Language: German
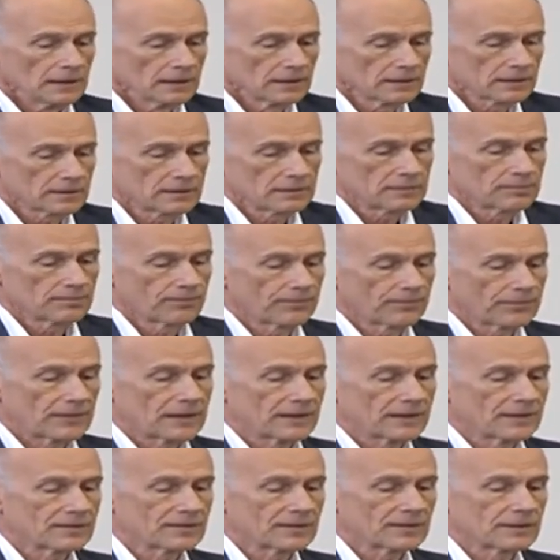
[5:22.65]
ähm,
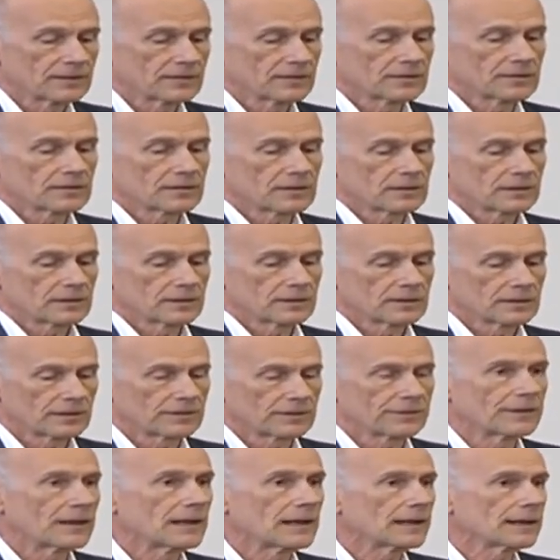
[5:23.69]
es sind äh,
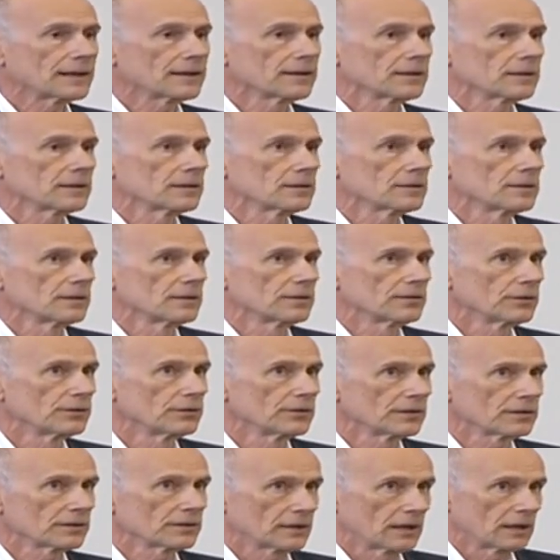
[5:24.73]
gefällige
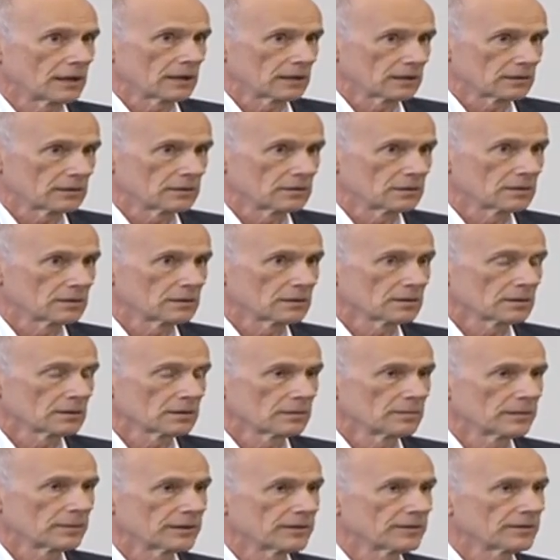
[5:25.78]

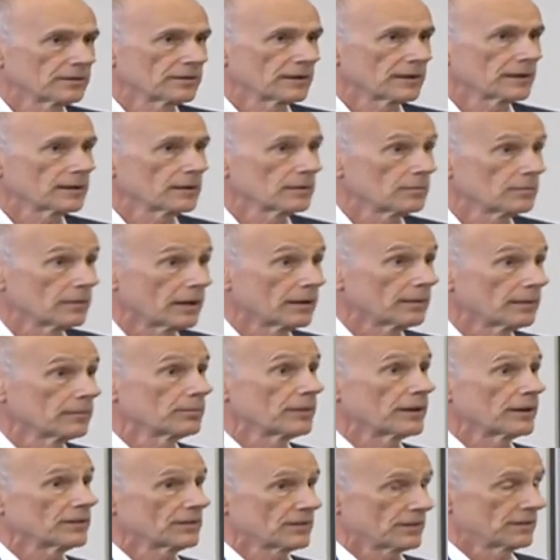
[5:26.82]
Süßigkeiten, mit denen man
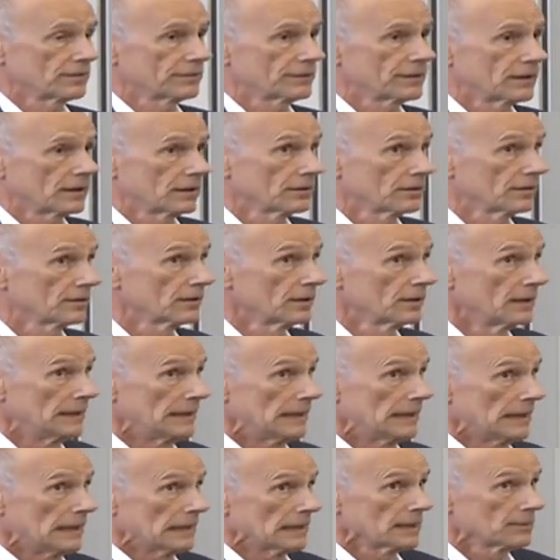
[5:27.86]
bestenfalls
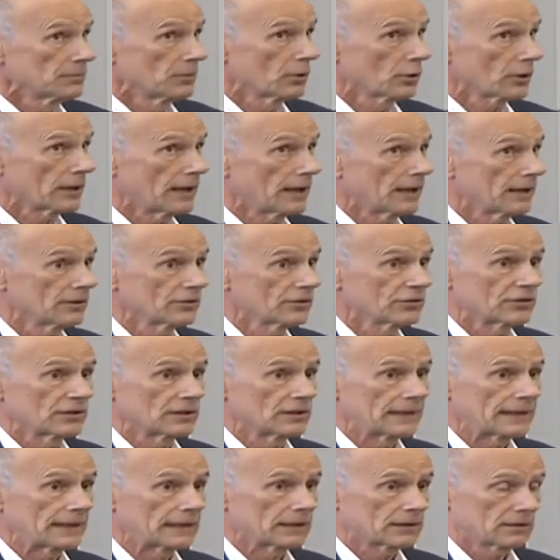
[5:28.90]
moralische
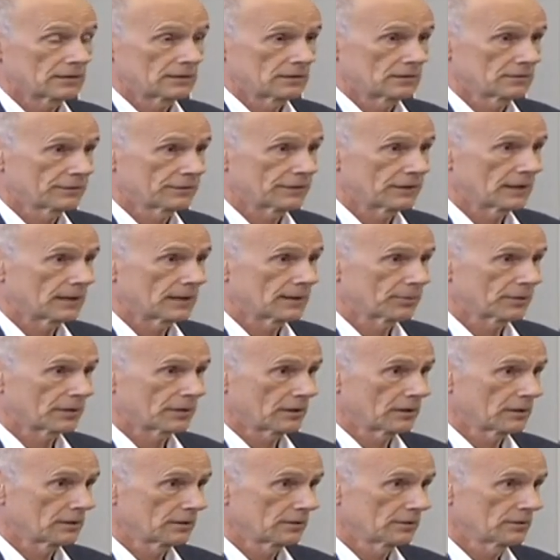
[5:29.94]
Lehren
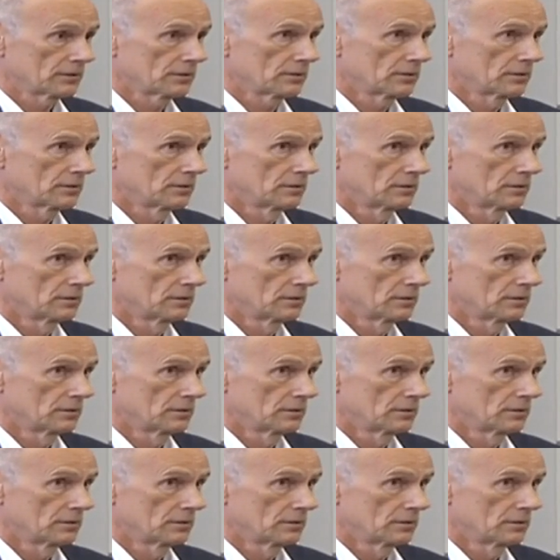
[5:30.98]
verabreicht.